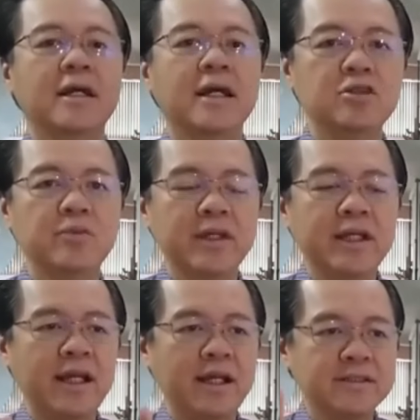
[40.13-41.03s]
Kaya
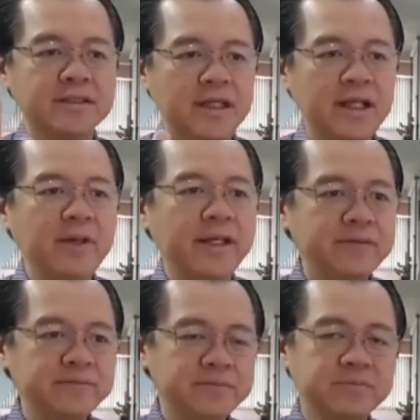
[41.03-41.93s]
tumingin kayo sa
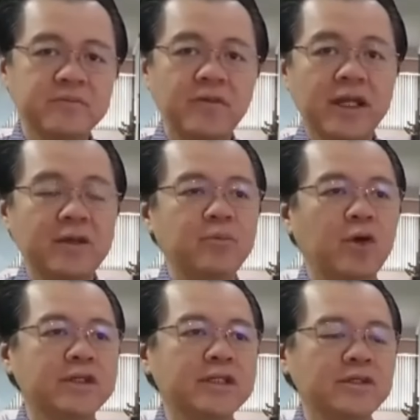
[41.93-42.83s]
salamin. Very
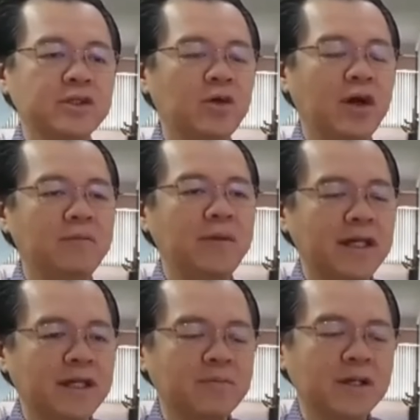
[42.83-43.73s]
important to ha. Ah.
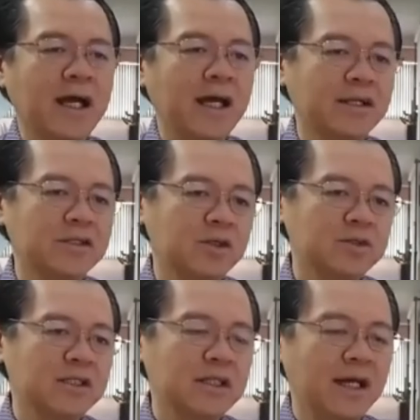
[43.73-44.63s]
Mahirap
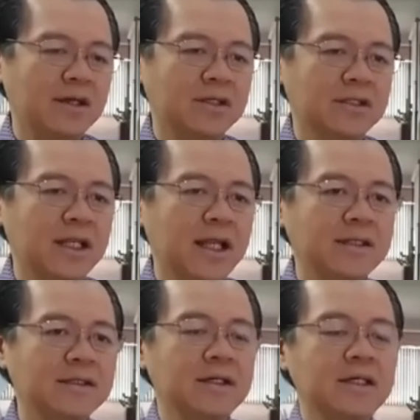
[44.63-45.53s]
ma-diagnose ang thyroid
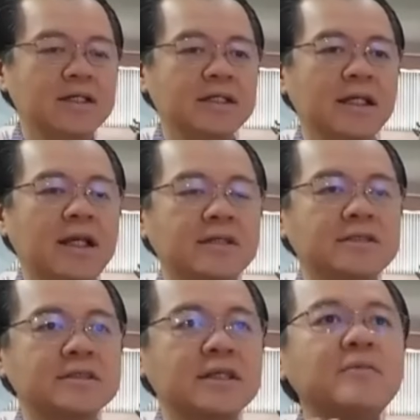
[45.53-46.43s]
gland. Tingin kayo
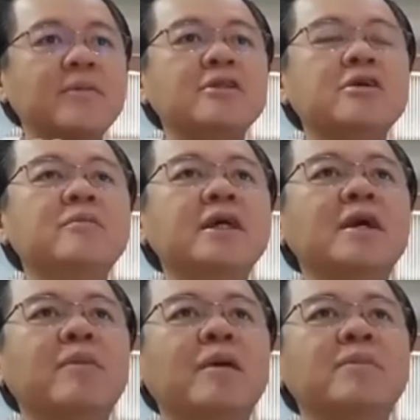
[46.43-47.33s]
sa salamin kung may
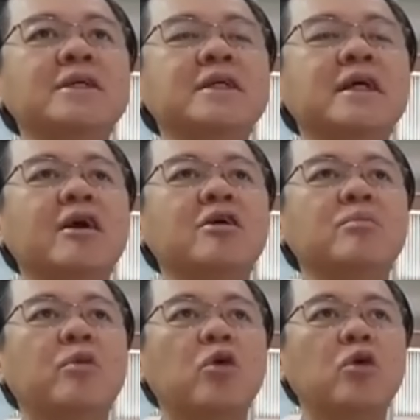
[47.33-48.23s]
napapansin
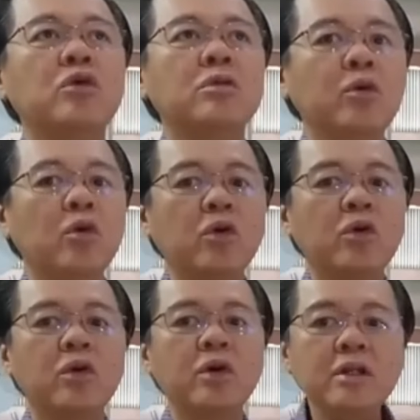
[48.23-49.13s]
kayong
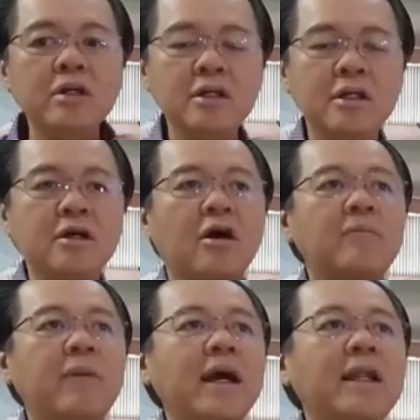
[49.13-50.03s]
bukol-bukol o
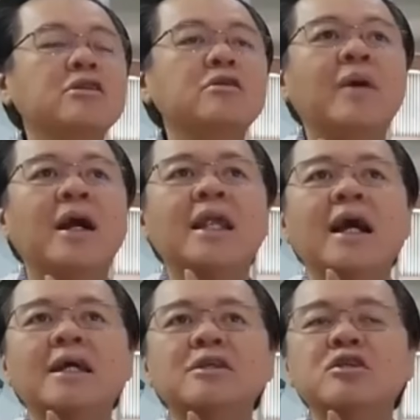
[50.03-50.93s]
parang
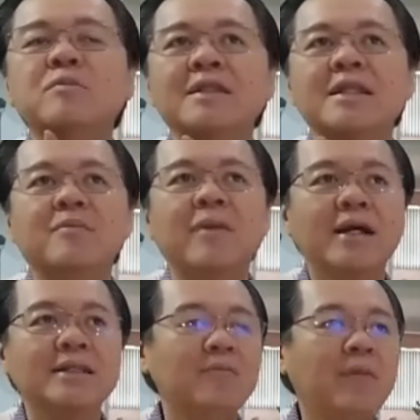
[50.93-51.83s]
lumalaki,
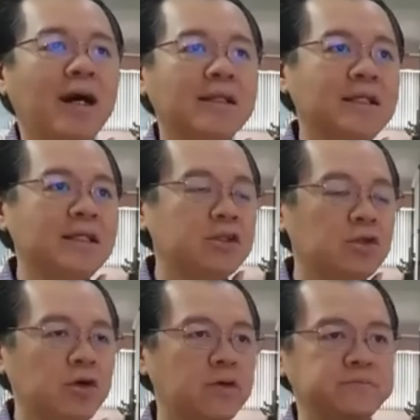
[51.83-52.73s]
tumataba-taba
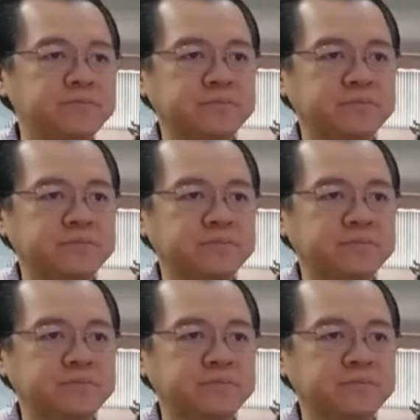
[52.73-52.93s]
dito,